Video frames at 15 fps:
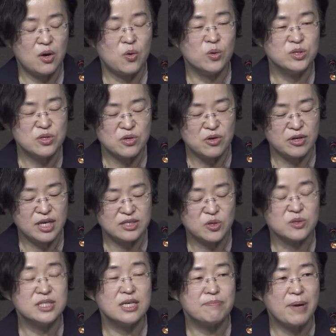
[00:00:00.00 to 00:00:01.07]
공정거래
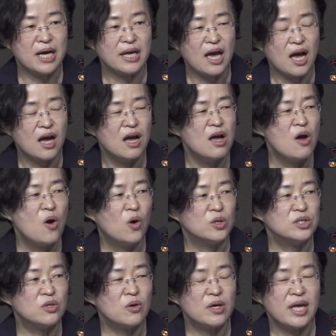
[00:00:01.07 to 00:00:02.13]
정책 방향
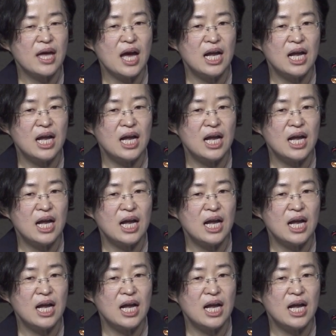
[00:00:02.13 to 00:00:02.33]
어떻게